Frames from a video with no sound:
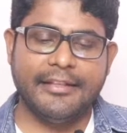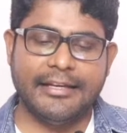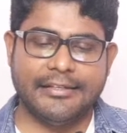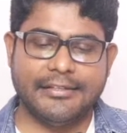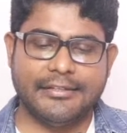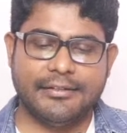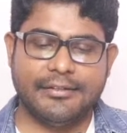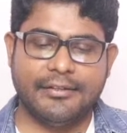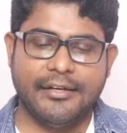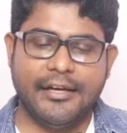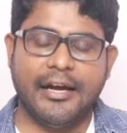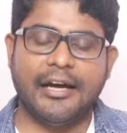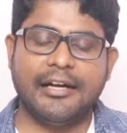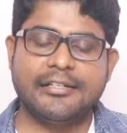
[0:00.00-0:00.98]
नेक्स्ट
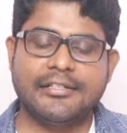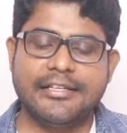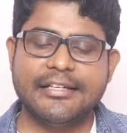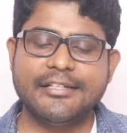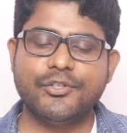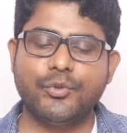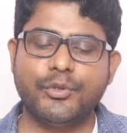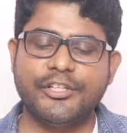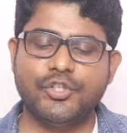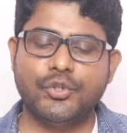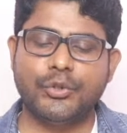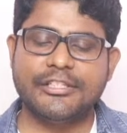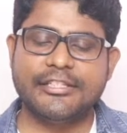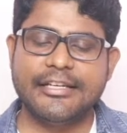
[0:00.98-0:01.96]
एक्सेस टू
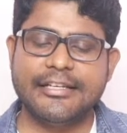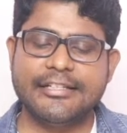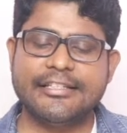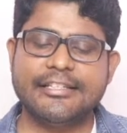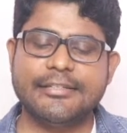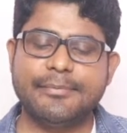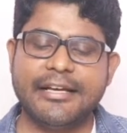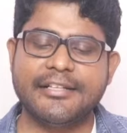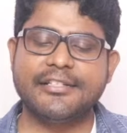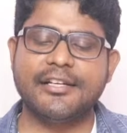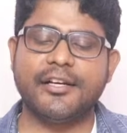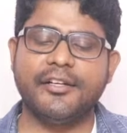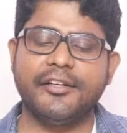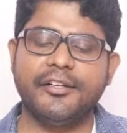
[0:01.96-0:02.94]
रिसोर्सेज इज
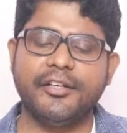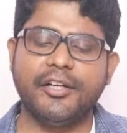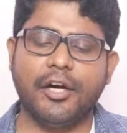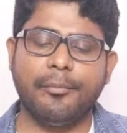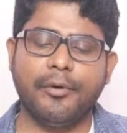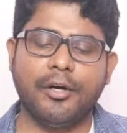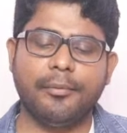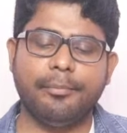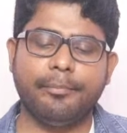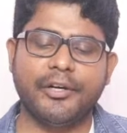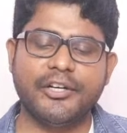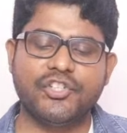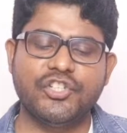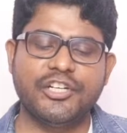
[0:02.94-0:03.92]
मेजर्ड इन टर्म ऑफ
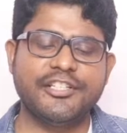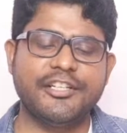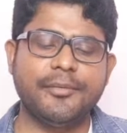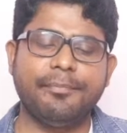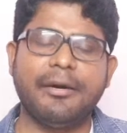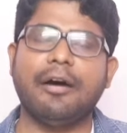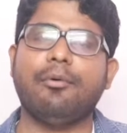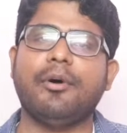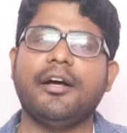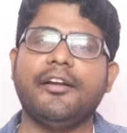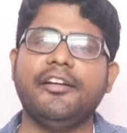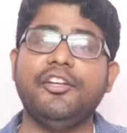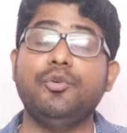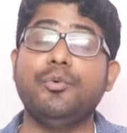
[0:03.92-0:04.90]
परचेजिंग
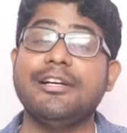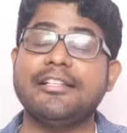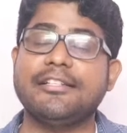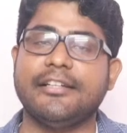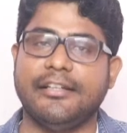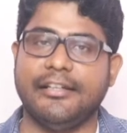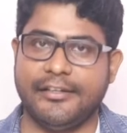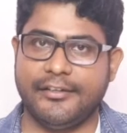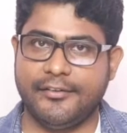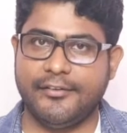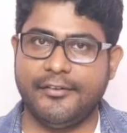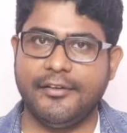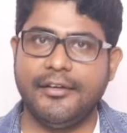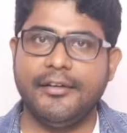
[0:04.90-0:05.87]
पावर इन यूएस डॉलर
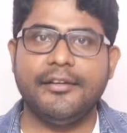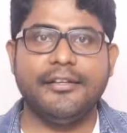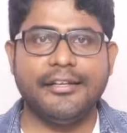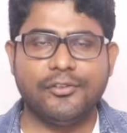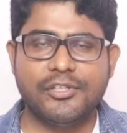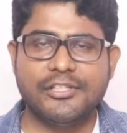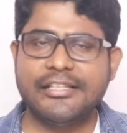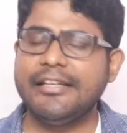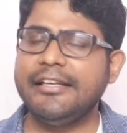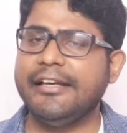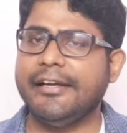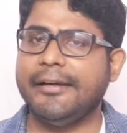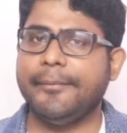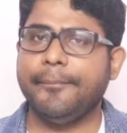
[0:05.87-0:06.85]
ये तो
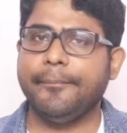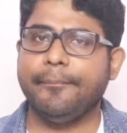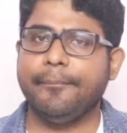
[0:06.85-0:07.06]
सही है